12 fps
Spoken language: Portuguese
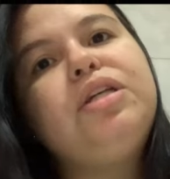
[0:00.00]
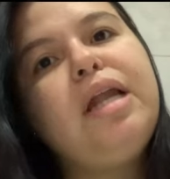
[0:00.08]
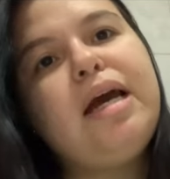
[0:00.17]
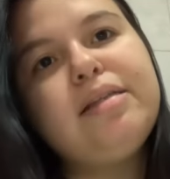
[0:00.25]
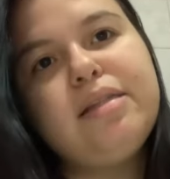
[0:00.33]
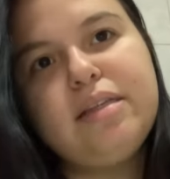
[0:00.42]

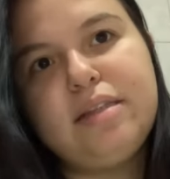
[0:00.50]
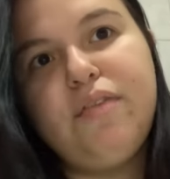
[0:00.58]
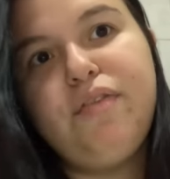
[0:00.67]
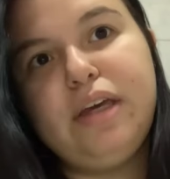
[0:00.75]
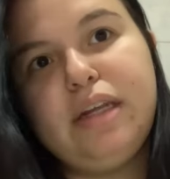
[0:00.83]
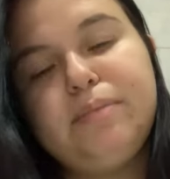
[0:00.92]
na
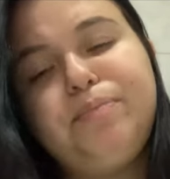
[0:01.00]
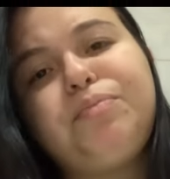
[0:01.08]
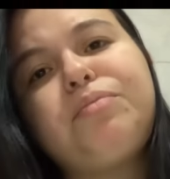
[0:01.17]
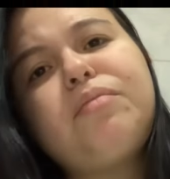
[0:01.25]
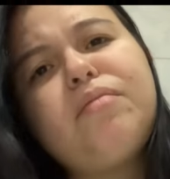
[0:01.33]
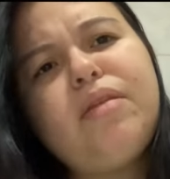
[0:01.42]
sexta-feira.
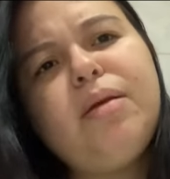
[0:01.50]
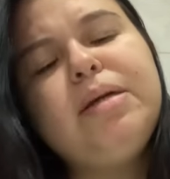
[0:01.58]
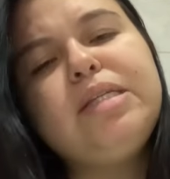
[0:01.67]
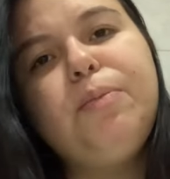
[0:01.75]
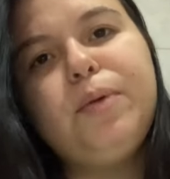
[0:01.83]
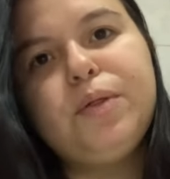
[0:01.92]

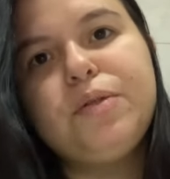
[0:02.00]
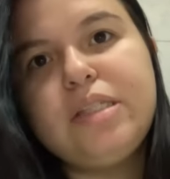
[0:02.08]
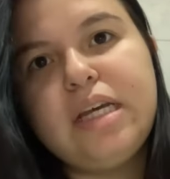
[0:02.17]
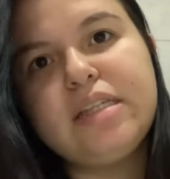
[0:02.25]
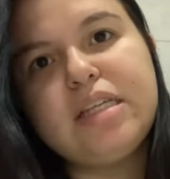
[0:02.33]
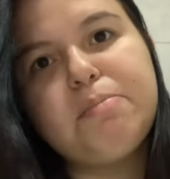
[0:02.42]
Mas eu
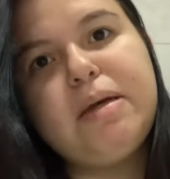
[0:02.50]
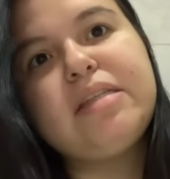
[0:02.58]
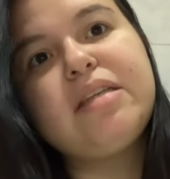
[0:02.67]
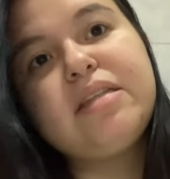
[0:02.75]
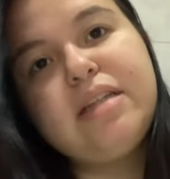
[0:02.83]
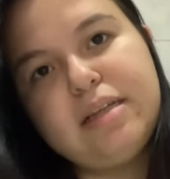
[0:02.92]
produzi essas
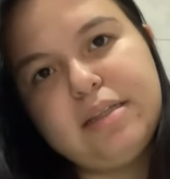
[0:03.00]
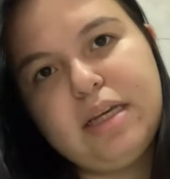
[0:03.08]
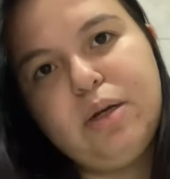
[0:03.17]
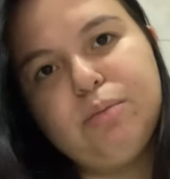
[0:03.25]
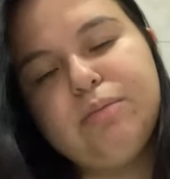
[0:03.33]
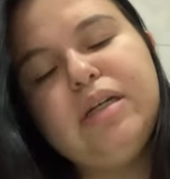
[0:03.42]
peças na
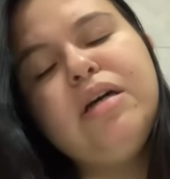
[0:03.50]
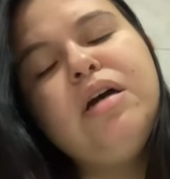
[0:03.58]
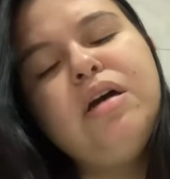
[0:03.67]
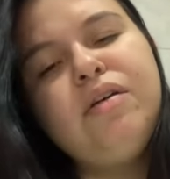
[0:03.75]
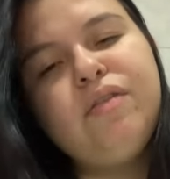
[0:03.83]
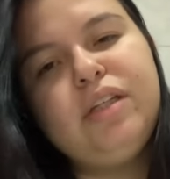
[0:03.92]
segunda.
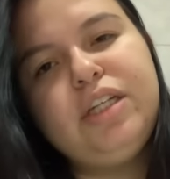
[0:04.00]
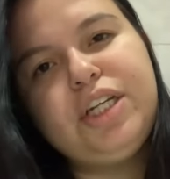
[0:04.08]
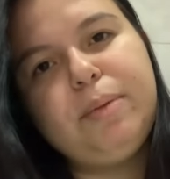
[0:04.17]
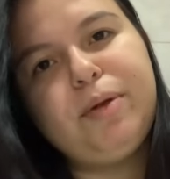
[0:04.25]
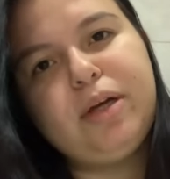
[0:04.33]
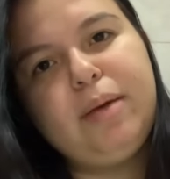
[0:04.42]
Vou
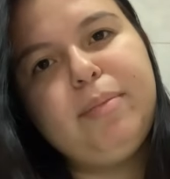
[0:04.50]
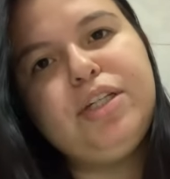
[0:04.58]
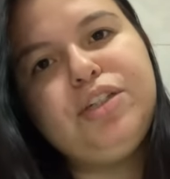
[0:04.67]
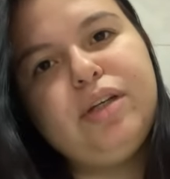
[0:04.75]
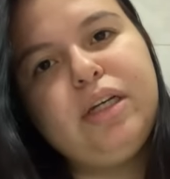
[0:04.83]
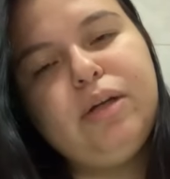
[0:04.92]
deixar
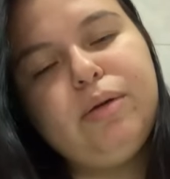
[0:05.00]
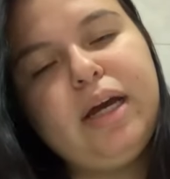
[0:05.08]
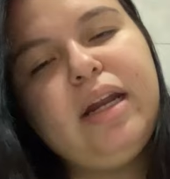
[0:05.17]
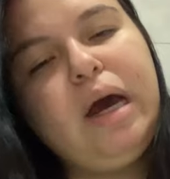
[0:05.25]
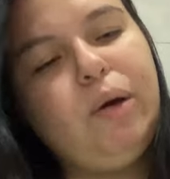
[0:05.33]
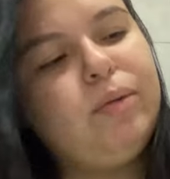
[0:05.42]
programadinho aqui no
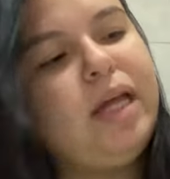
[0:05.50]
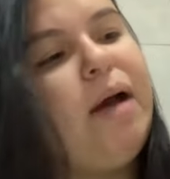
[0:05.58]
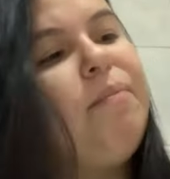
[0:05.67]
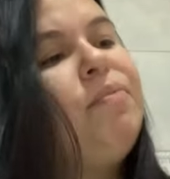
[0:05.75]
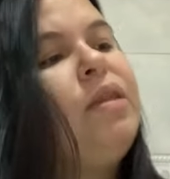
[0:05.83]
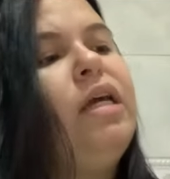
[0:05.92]
canal,
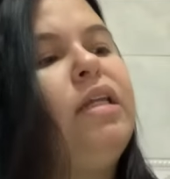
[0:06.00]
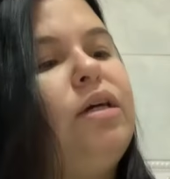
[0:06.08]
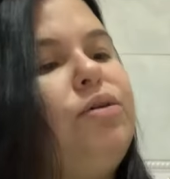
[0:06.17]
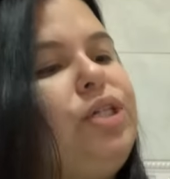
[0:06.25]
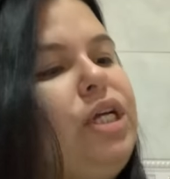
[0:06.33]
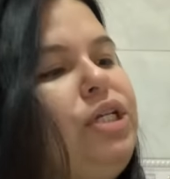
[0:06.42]
tá?
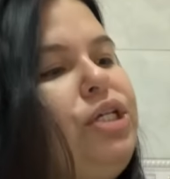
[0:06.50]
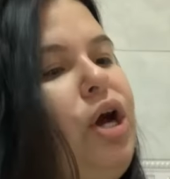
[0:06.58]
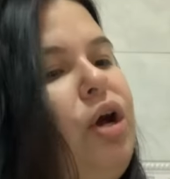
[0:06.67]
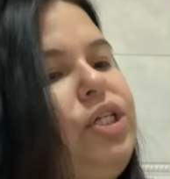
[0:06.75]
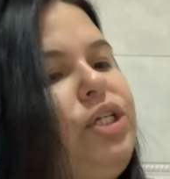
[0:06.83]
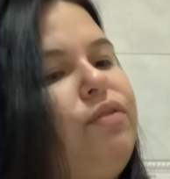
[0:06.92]
Então, gente,
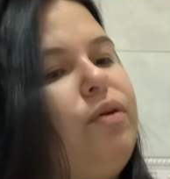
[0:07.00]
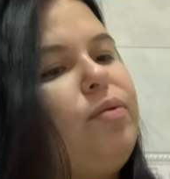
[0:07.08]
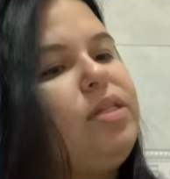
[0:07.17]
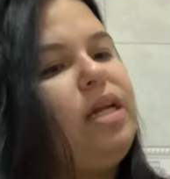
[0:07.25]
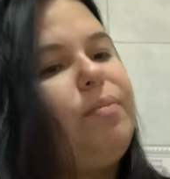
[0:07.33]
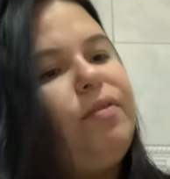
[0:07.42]
ó, já vou
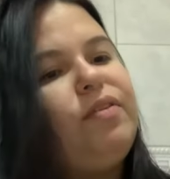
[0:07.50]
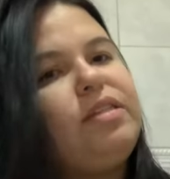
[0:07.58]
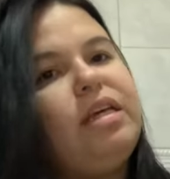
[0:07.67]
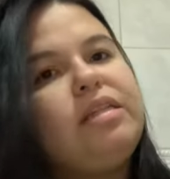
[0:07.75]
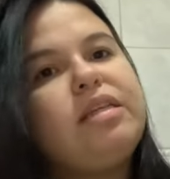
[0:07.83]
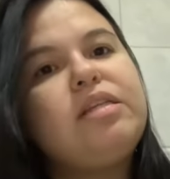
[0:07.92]
mostrar pra
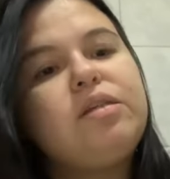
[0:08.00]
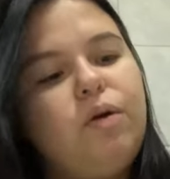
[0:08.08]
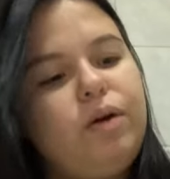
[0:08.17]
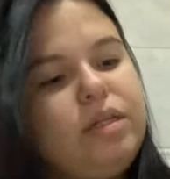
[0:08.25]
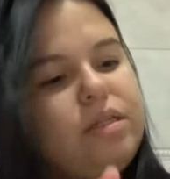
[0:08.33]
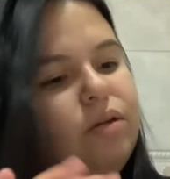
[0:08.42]
vocês as
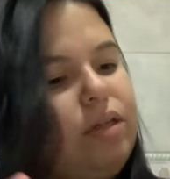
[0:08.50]
cores que eu